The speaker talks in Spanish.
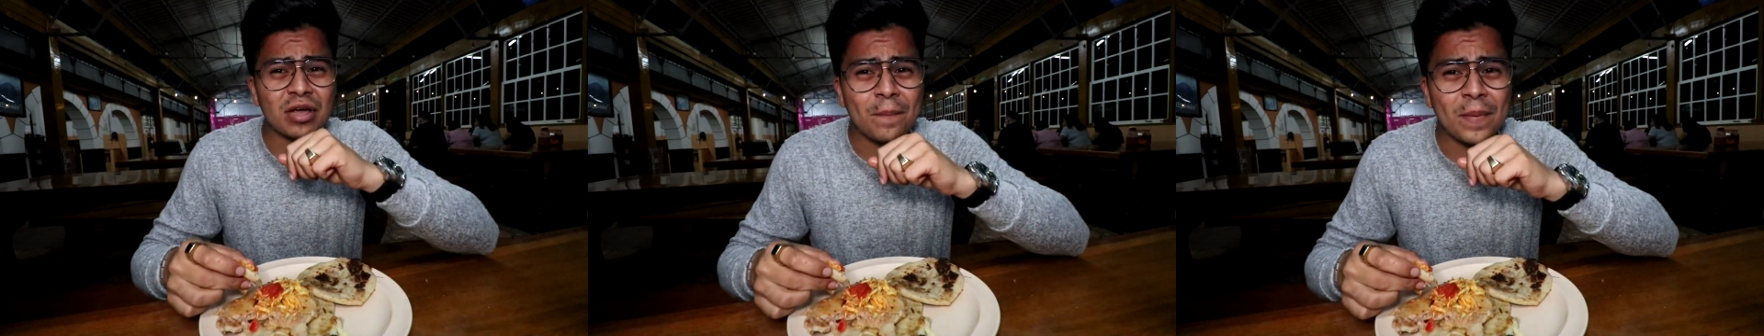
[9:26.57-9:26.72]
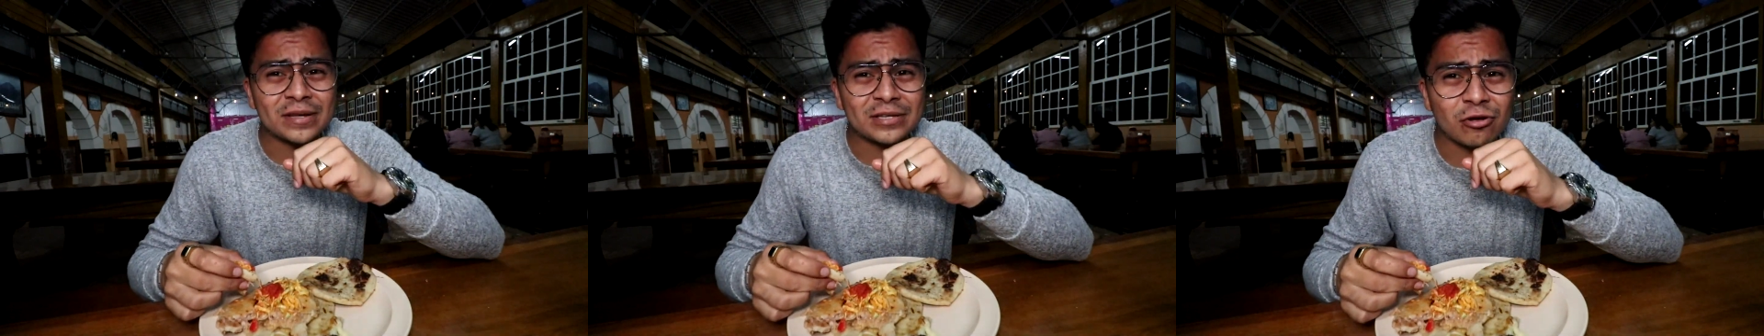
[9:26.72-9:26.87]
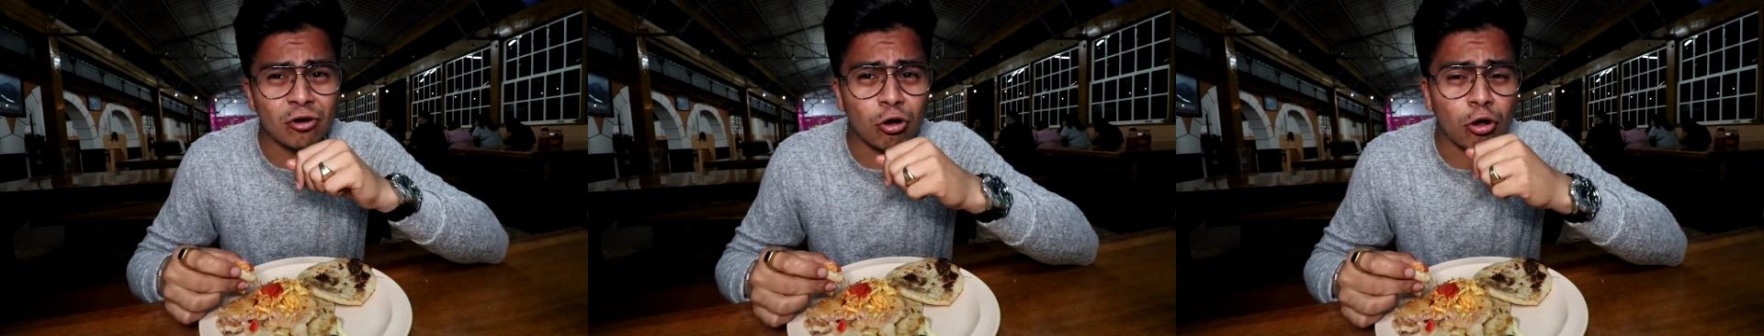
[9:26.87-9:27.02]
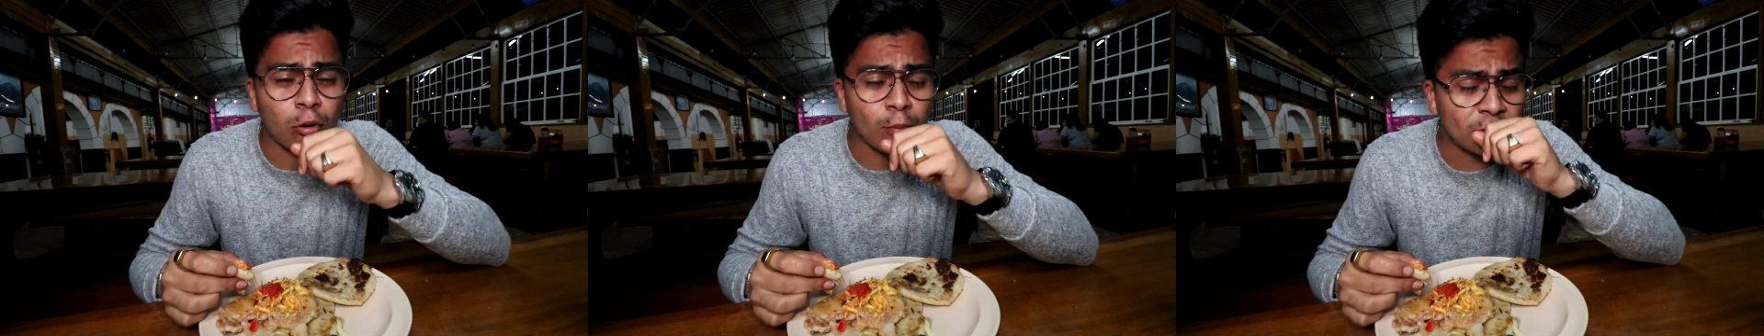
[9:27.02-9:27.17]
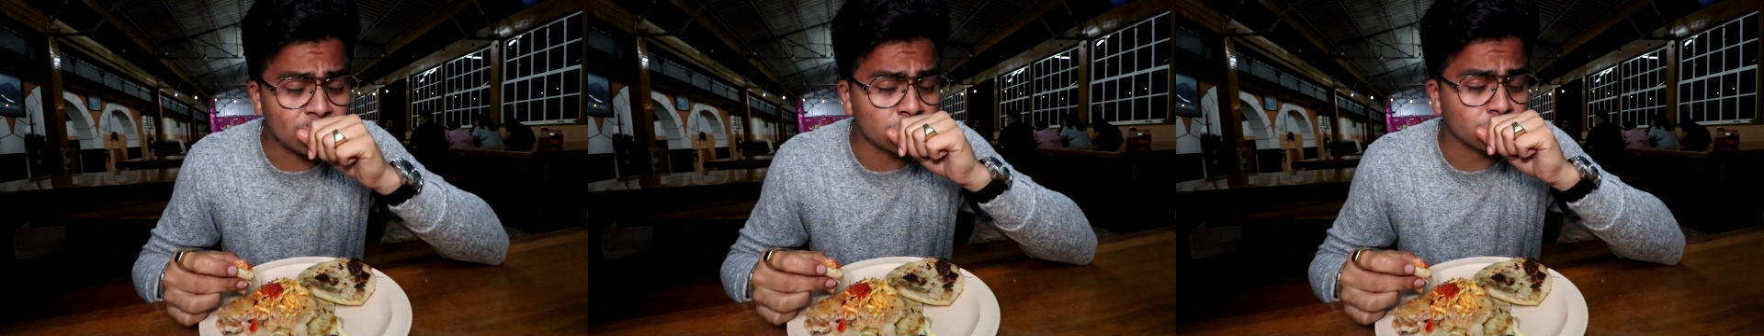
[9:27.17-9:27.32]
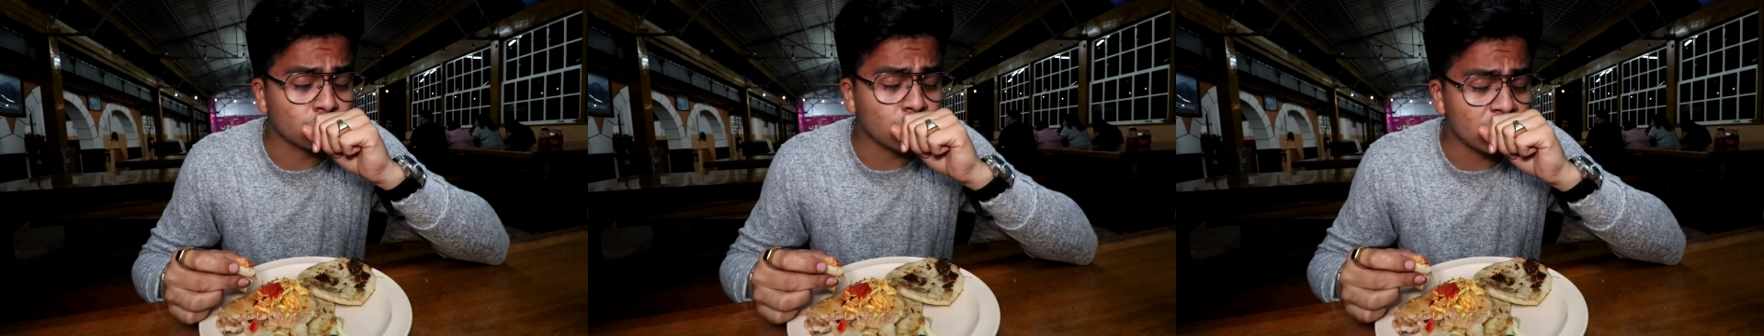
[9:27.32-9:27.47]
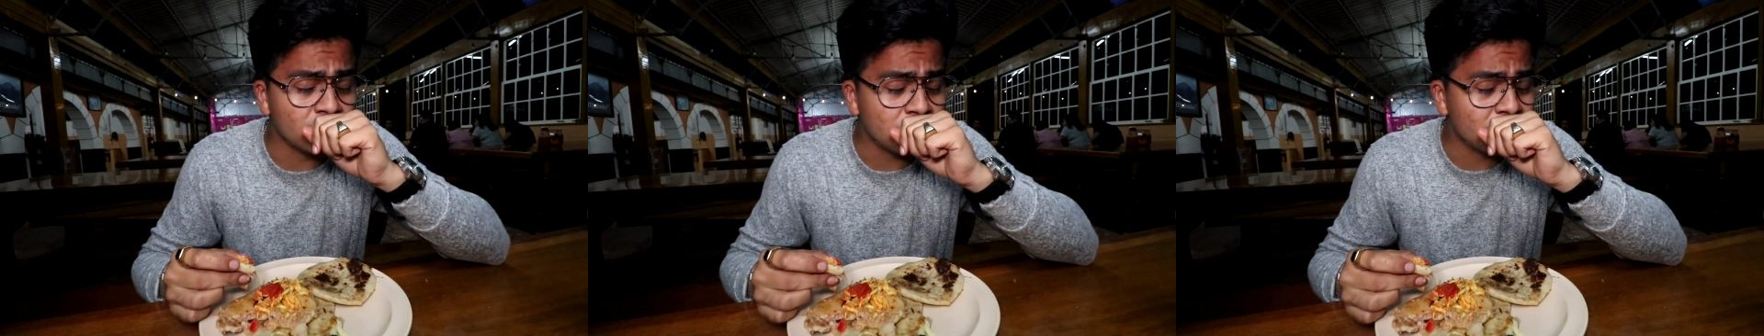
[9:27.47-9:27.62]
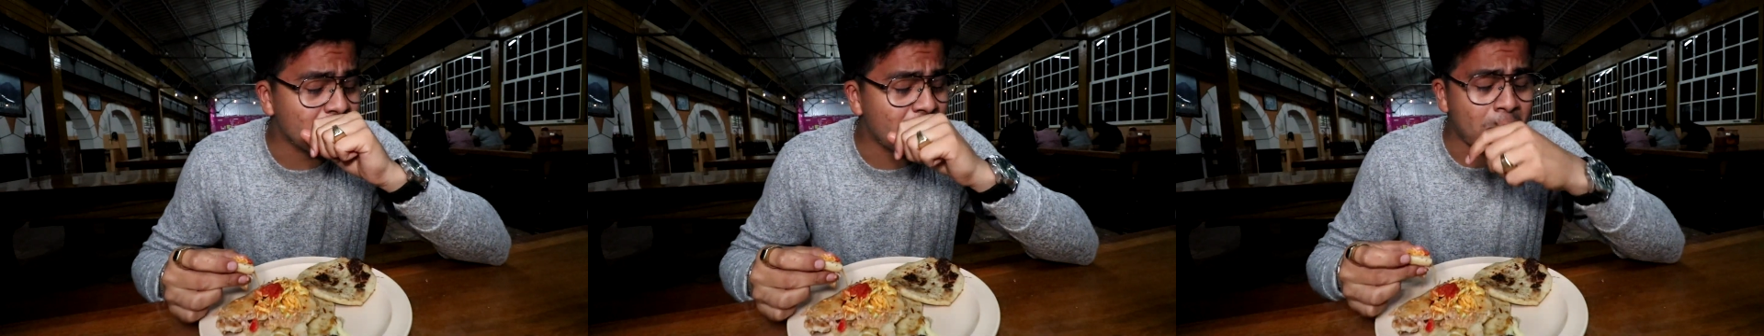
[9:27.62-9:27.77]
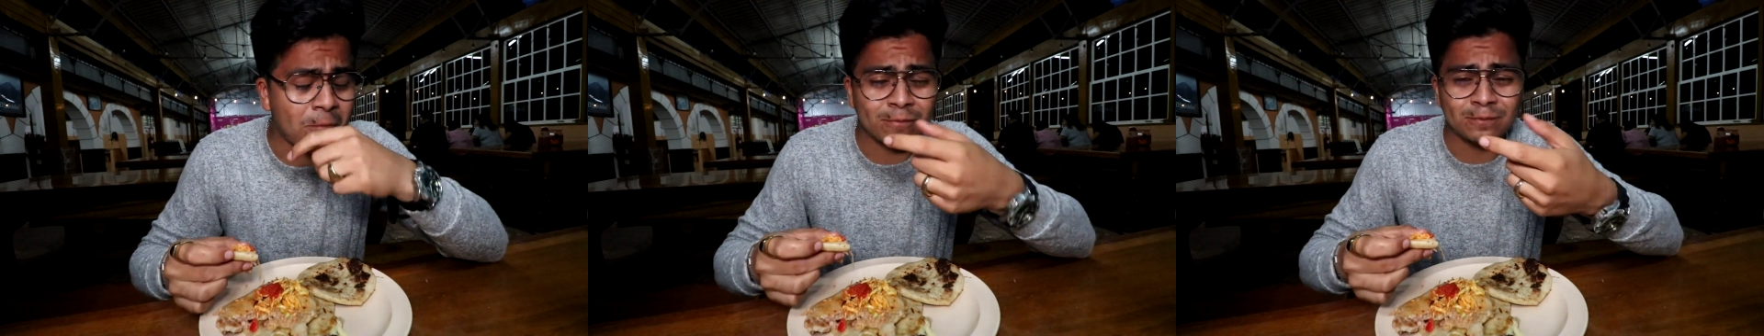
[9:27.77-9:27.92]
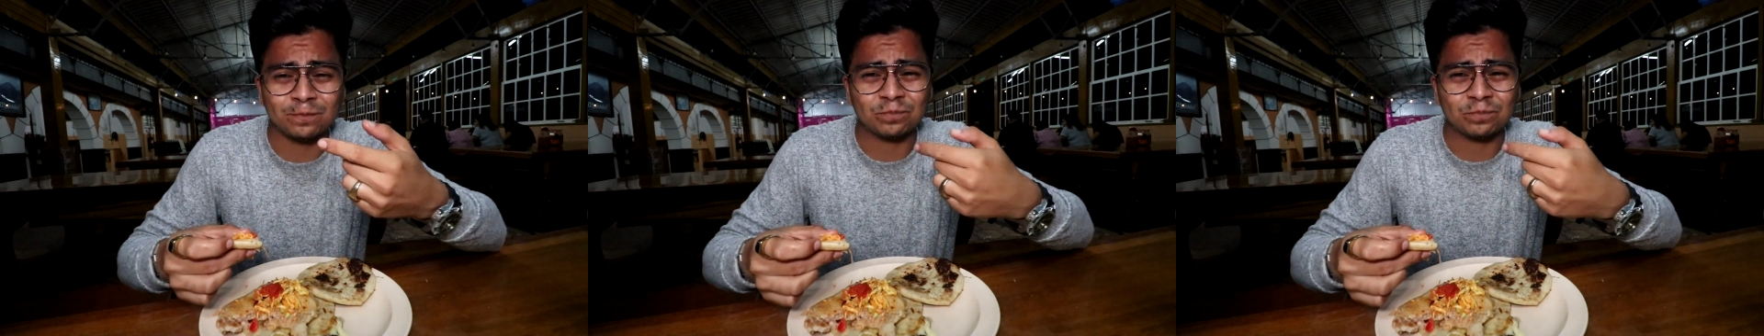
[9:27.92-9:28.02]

que he pasado comiendo todo el día,